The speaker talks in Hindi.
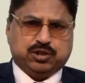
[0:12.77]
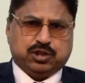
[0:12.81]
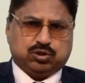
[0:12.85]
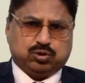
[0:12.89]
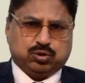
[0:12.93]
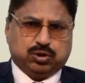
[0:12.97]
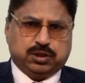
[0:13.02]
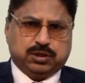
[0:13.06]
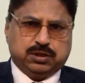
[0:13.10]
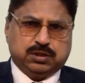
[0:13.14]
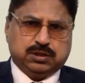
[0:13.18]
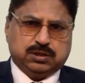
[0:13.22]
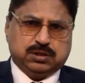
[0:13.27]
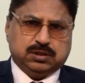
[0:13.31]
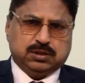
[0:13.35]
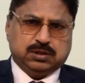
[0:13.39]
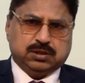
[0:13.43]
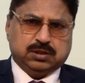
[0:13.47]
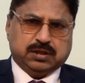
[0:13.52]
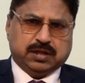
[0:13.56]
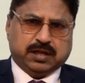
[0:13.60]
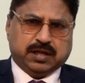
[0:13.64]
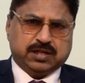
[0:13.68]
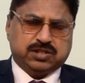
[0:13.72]
जतोई
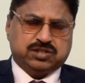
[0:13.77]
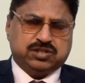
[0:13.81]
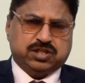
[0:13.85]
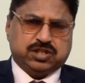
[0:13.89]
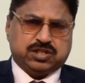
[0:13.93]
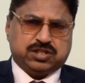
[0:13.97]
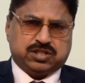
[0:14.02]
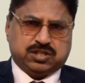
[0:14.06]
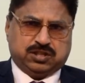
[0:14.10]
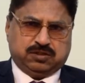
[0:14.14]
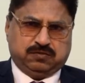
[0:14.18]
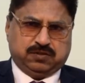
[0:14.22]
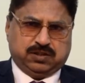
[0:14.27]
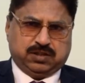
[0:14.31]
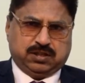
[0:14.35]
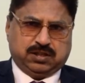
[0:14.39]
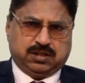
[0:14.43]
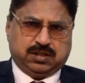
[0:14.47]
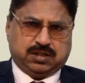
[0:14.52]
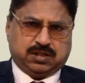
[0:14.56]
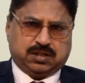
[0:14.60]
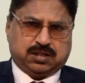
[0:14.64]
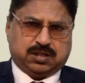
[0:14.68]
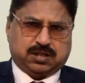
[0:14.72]
एच जे टी वी
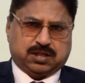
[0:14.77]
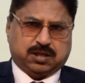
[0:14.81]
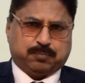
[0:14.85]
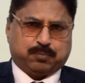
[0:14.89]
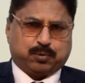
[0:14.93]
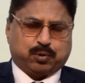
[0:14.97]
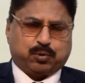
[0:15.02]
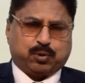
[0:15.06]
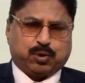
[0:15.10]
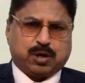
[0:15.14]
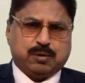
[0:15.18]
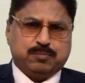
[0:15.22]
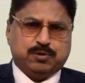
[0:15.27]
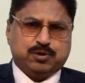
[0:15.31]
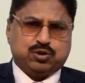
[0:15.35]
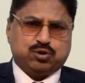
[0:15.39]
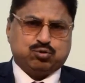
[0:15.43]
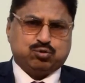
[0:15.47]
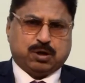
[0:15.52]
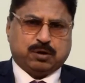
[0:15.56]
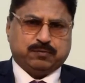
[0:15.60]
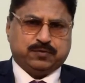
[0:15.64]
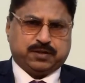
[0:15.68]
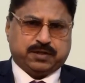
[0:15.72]
के प्रोग्राम
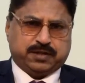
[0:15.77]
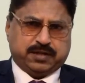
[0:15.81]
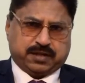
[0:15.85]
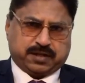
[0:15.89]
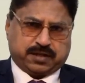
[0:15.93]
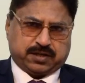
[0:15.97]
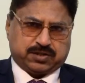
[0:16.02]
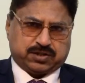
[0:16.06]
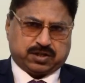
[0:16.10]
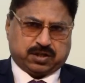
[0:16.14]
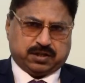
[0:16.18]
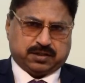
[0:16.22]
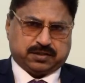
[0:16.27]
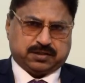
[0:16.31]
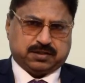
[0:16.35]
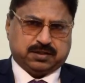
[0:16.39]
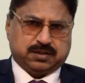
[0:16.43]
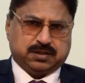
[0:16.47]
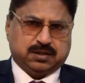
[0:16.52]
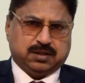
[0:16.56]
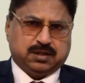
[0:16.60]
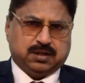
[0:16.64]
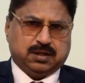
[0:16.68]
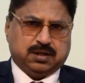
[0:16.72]
इशू ऑफ द डे के
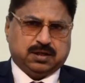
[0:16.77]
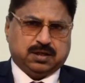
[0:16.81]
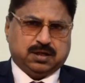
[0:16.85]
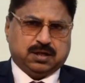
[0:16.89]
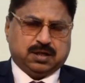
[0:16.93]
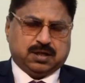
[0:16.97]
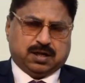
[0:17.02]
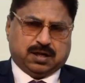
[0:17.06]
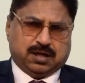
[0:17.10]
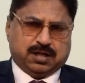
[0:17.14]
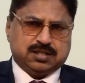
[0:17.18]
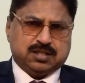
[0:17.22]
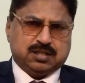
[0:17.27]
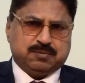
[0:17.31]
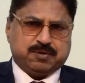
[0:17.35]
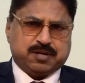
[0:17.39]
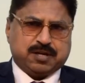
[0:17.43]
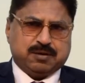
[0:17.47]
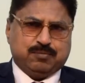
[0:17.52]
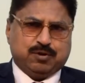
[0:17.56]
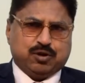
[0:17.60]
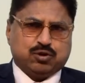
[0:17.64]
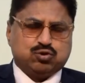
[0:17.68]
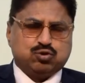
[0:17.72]
साथ आज
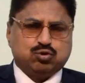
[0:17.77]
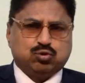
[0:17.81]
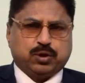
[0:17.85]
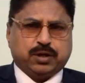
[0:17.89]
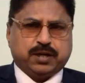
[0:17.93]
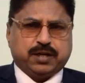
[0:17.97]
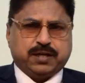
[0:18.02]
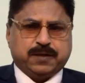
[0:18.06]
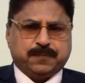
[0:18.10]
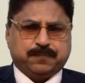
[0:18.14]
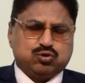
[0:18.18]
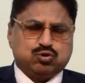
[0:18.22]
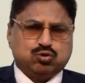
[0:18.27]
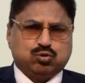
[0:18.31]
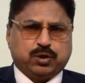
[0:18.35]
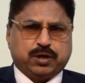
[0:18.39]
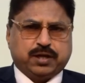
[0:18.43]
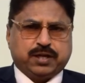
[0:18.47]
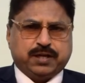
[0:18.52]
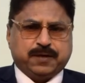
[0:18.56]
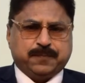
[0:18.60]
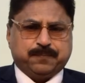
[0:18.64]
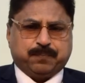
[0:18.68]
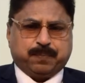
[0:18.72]
हमारा मौजू है मौजू
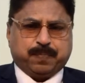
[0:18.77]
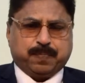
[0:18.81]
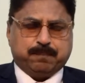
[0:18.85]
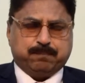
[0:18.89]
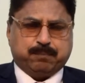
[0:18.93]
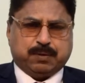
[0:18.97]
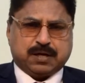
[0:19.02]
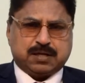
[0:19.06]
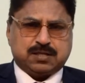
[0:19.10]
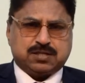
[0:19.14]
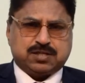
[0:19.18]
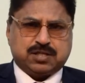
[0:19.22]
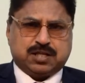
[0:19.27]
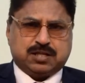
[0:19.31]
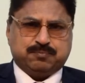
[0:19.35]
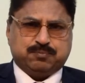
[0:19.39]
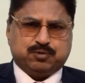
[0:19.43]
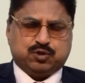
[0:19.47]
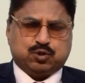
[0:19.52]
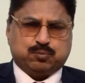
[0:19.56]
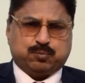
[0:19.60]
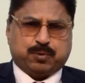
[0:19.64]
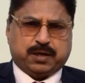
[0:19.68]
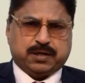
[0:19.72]
है पाकिस्तान
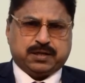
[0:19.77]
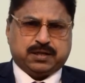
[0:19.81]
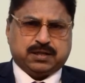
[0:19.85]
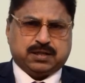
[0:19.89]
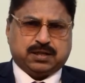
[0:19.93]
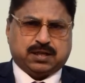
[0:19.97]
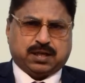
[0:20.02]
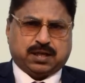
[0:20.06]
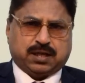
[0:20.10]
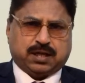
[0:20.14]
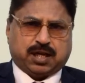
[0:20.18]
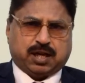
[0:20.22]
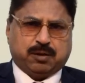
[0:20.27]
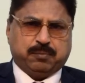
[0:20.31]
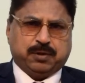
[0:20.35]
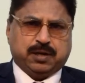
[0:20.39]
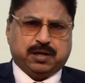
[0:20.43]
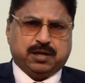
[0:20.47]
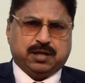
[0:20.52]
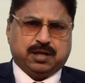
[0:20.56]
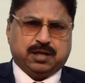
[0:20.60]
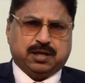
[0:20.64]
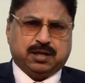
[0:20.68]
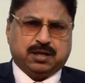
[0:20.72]
पीपल्स पार्टी के एक एम
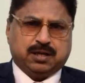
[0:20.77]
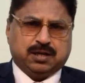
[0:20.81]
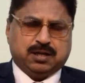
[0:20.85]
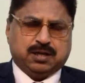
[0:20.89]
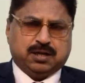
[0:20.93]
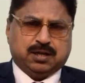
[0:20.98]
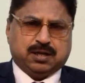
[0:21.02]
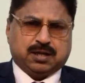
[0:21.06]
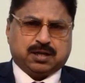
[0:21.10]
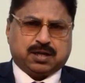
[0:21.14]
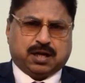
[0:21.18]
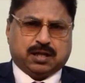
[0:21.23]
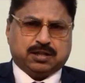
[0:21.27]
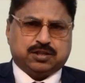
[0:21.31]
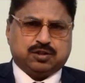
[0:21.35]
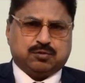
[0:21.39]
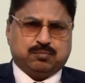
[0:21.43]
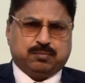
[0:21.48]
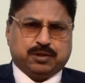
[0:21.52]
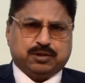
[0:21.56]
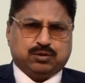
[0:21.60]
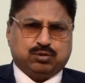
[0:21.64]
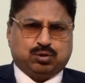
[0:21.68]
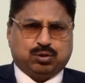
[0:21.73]
एन ए कादिर
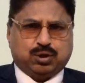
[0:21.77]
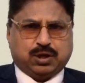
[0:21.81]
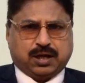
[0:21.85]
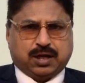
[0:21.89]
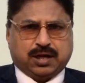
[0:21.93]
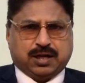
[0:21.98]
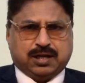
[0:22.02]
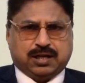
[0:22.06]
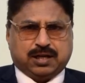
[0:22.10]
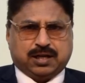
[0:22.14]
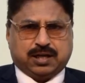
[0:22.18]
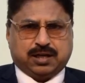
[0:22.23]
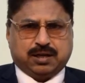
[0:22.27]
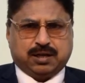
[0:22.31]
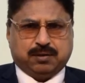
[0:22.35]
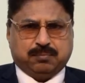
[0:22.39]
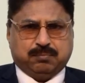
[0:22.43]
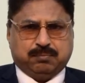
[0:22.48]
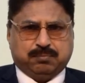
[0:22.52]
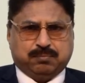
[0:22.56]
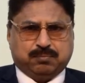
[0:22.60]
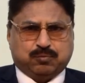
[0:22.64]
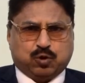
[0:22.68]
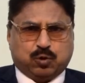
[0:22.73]
मंदो खेर ने
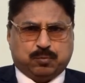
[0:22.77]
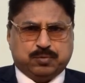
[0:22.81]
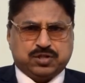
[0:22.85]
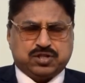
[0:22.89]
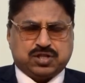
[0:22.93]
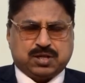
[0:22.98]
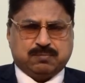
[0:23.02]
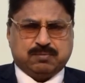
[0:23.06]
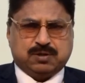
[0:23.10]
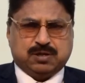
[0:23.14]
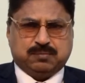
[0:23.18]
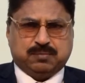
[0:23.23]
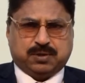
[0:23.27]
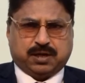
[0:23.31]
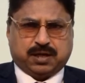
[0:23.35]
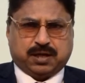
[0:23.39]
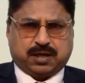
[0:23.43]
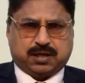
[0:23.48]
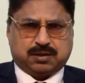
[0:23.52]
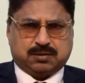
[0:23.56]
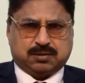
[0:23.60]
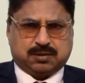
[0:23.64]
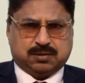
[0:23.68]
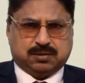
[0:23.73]
कौमी असम्बली में
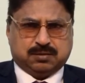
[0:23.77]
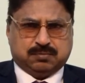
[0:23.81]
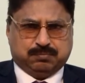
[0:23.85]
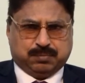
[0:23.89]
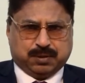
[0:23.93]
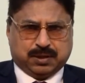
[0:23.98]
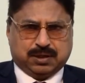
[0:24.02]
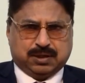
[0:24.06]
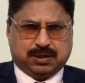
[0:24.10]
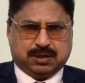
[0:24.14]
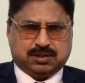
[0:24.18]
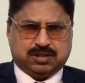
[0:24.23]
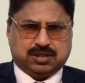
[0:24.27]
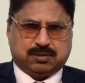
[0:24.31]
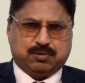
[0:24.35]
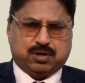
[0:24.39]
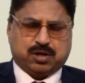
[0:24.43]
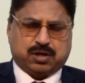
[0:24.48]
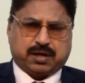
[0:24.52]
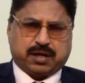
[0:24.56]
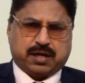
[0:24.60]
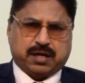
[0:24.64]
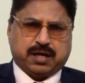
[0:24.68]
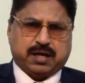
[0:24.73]
एक बिल जमा
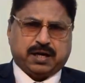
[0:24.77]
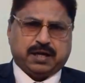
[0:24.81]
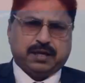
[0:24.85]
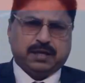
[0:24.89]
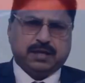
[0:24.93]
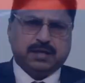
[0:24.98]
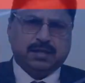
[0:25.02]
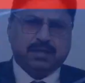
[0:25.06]
कराया है